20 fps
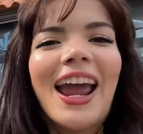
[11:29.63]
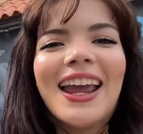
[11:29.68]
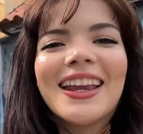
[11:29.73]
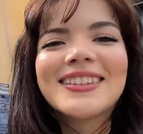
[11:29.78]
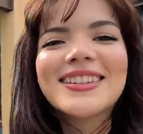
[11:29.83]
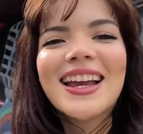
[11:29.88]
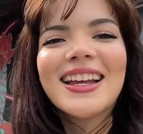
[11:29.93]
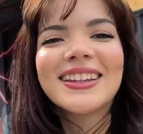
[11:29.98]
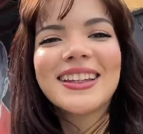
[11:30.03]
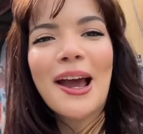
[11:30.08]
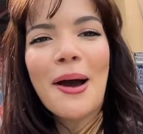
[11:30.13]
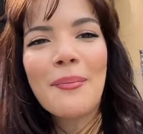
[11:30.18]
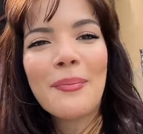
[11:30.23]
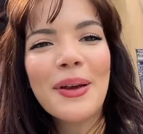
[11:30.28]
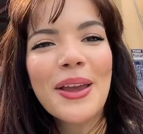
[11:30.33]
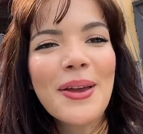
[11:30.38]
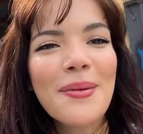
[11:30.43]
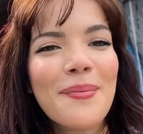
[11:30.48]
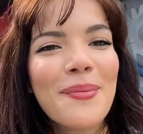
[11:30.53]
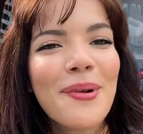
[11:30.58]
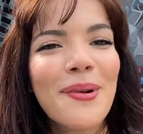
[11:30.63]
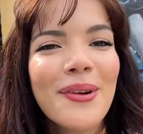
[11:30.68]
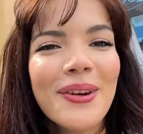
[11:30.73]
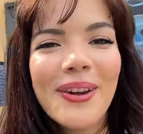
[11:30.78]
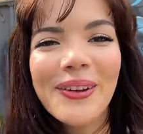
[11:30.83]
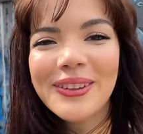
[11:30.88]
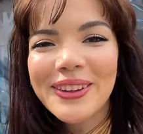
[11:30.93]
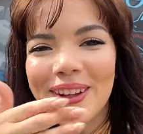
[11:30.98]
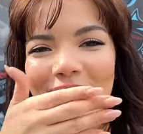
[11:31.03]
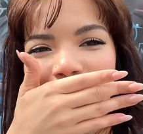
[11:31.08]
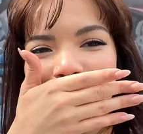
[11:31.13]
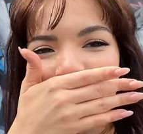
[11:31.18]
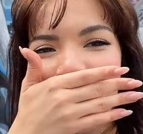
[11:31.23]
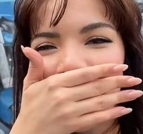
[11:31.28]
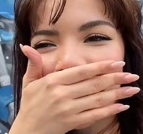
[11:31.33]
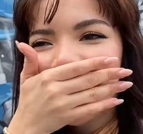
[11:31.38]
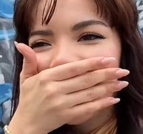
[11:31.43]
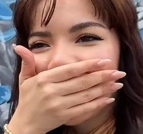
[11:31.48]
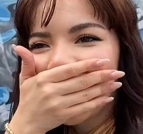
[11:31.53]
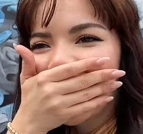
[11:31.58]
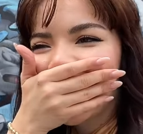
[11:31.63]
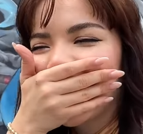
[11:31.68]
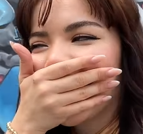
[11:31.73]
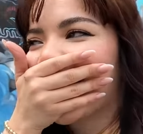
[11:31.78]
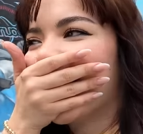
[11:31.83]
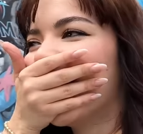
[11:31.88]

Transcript: échate a Pitbull, no te lo puedo creer.